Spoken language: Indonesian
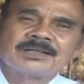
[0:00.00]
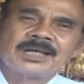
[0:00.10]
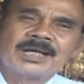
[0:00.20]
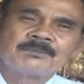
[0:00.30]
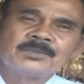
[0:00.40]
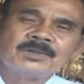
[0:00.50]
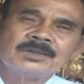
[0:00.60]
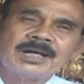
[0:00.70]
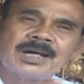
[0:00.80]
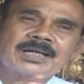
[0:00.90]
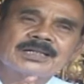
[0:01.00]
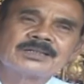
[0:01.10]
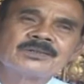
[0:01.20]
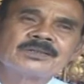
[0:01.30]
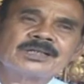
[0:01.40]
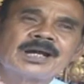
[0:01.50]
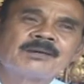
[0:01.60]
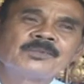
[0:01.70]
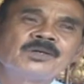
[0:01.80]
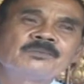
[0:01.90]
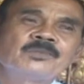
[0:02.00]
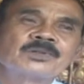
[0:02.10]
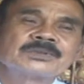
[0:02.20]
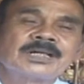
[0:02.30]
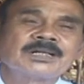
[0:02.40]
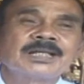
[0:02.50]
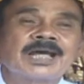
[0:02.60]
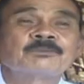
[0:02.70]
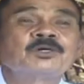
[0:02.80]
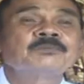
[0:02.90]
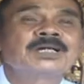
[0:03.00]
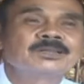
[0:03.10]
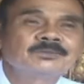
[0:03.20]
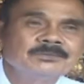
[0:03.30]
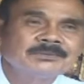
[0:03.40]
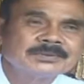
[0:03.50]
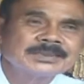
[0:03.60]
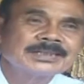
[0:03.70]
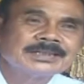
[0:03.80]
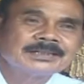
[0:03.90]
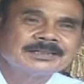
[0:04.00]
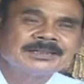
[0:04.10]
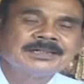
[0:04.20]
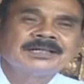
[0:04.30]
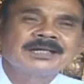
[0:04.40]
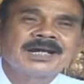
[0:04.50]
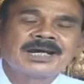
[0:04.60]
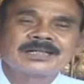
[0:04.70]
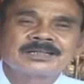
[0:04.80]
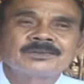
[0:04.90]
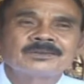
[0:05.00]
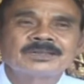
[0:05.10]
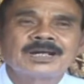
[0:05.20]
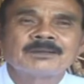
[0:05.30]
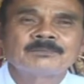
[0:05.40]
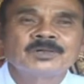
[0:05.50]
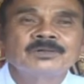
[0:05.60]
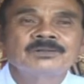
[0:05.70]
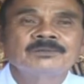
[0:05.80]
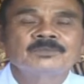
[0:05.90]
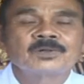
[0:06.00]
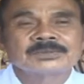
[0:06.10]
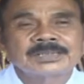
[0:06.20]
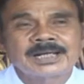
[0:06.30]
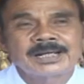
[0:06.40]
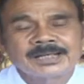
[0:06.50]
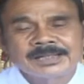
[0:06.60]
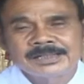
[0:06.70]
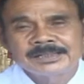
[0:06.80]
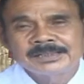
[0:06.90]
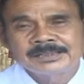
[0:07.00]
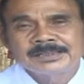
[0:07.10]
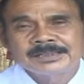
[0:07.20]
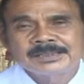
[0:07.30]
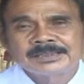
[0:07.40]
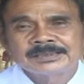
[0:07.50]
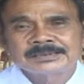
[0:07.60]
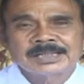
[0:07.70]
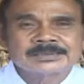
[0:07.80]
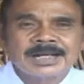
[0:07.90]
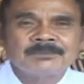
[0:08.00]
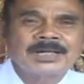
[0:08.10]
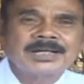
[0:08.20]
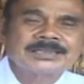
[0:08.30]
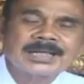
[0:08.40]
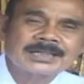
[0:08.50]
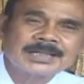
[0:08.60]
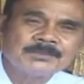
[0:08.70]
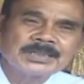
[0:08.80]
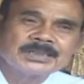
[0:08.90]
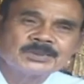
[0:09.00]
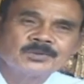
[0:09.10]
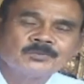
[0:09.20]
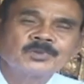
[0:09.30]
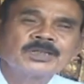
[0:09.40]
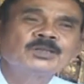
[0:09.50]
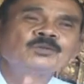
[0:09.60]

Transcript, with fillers: dharma Arto kama moksa. Dharma malu. Dengar dengar ya. Arta kama moksa. Sastra mengajarkan begitu mungkin